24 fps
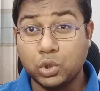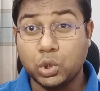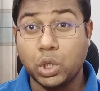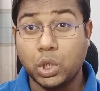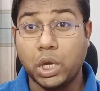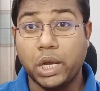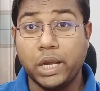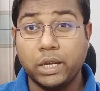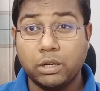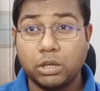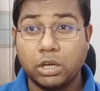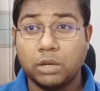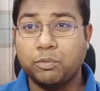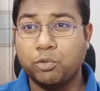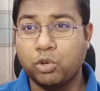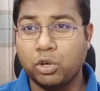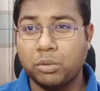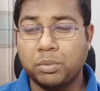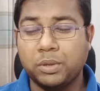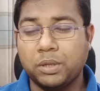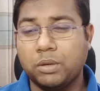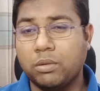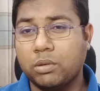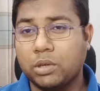দয়া করে
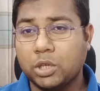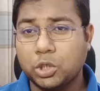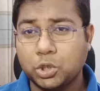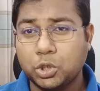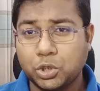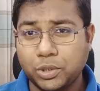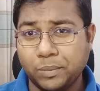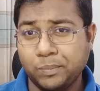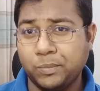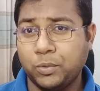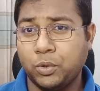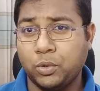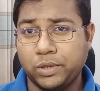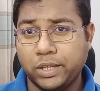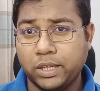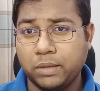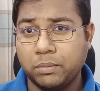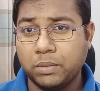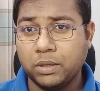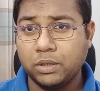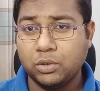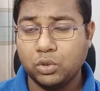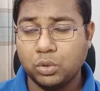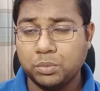পুরো ভিডিওটা সম্পূর্ণ
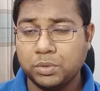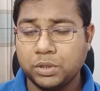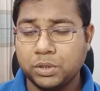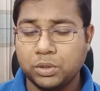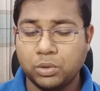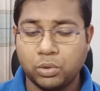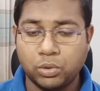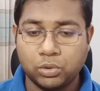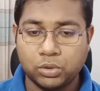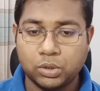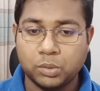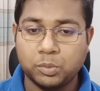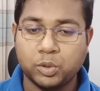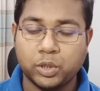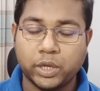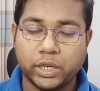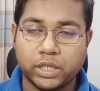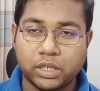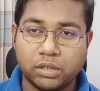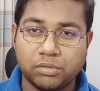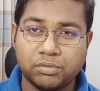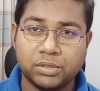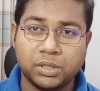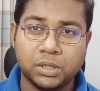দেখবেন খুবই গুরুত্বপূর্ণ
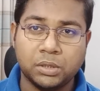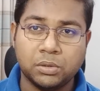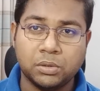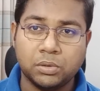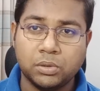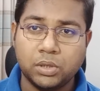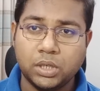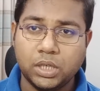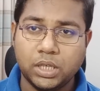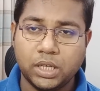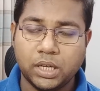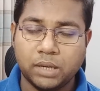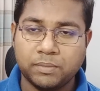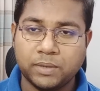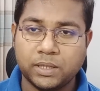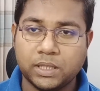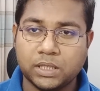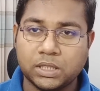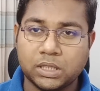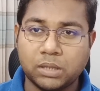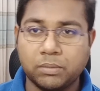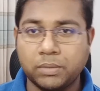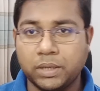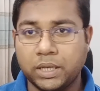একটা ভিডিও নিয়ে
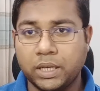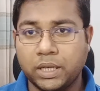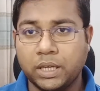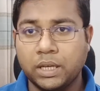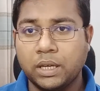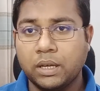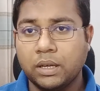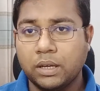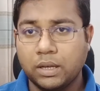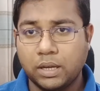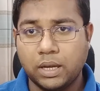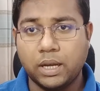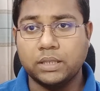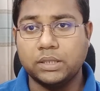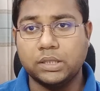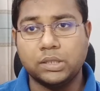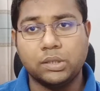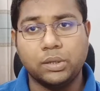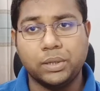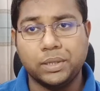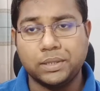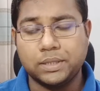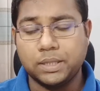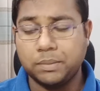আপনাদের সামনে হাজির
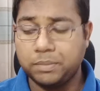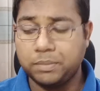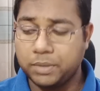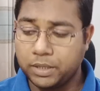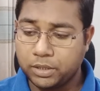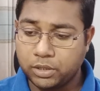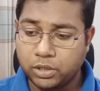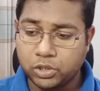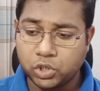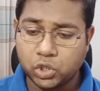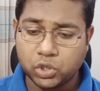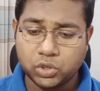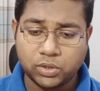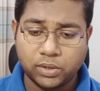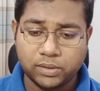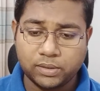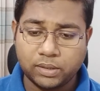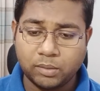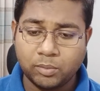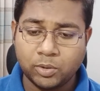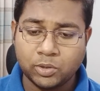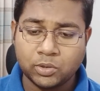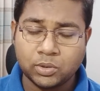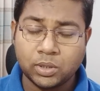হয়েছে প্রিয় দর্শক
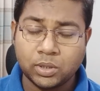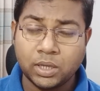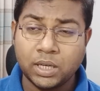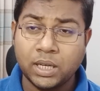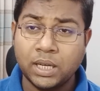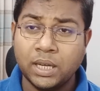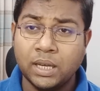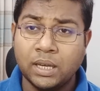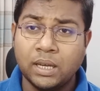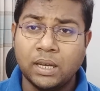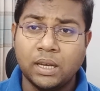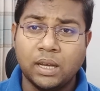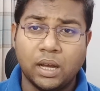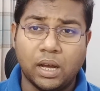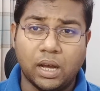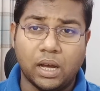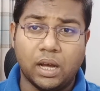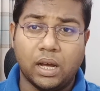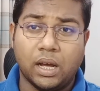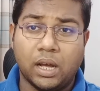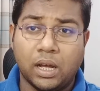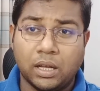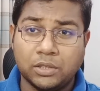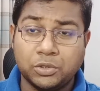শ্রোতা মণ্ডলী
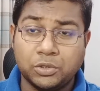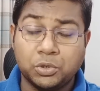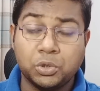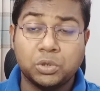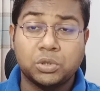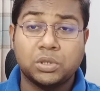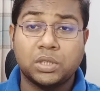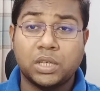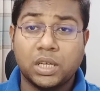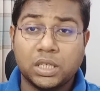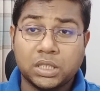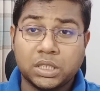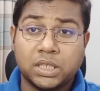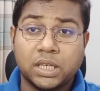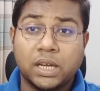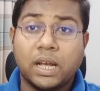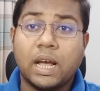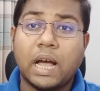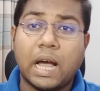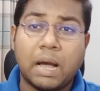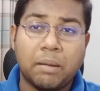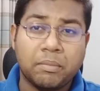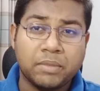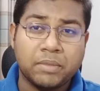যুক্তরাষ্ট্রে
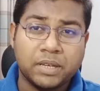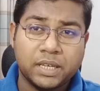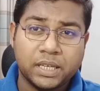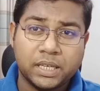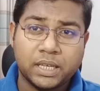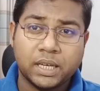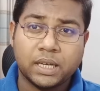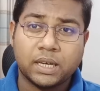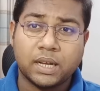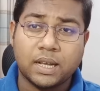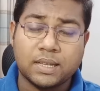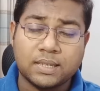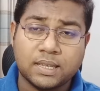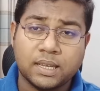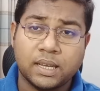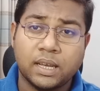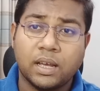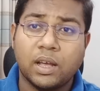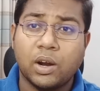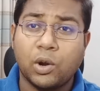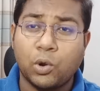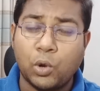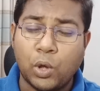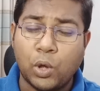আমেরিকার কাছে
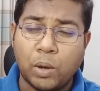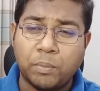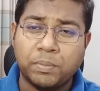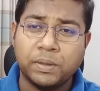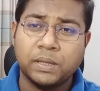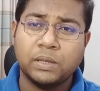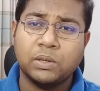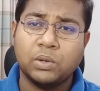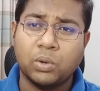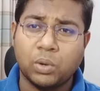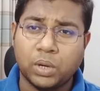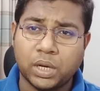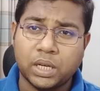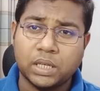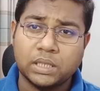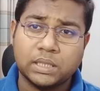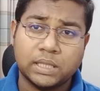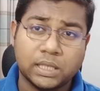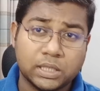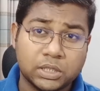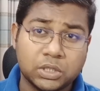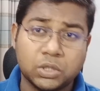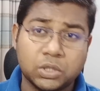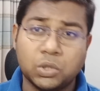লবিং করে
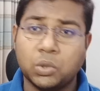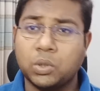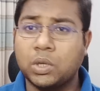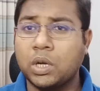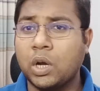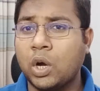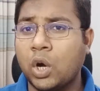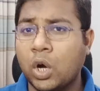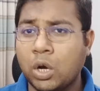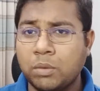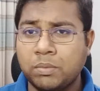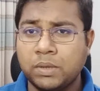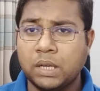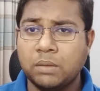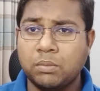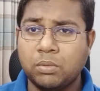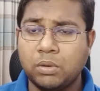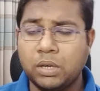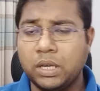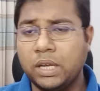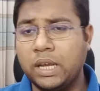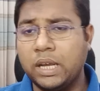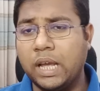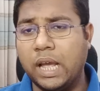সে সুরক্ষা হবে না
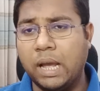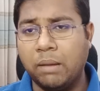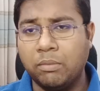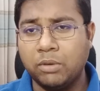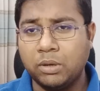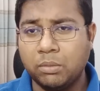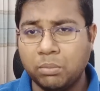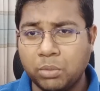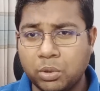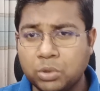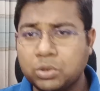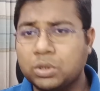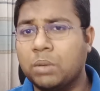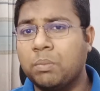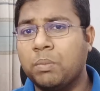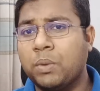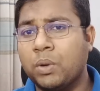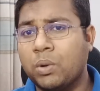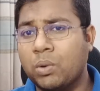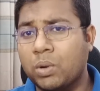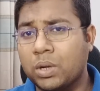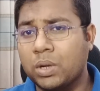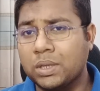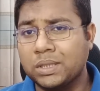বলে এমন মন্তব্য
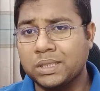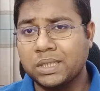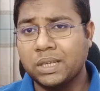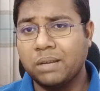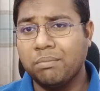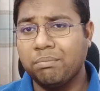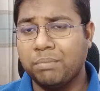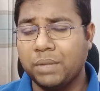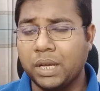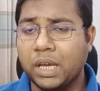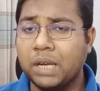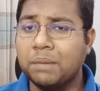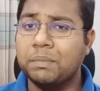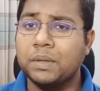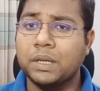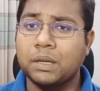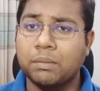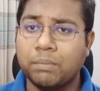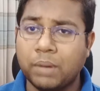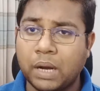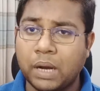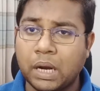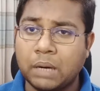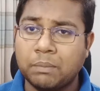করেছে বিএনপির
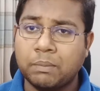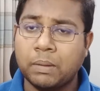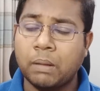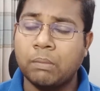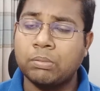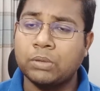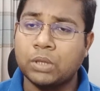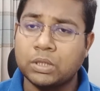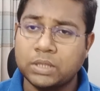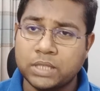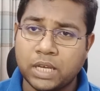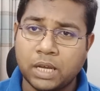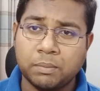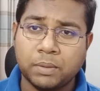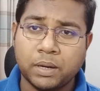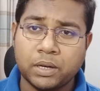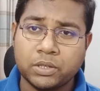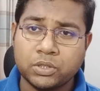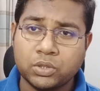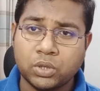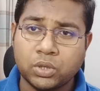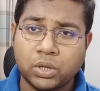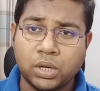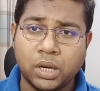ভারপ্রাপ্ত
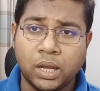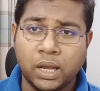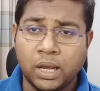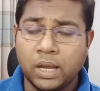চেয়ারপারসন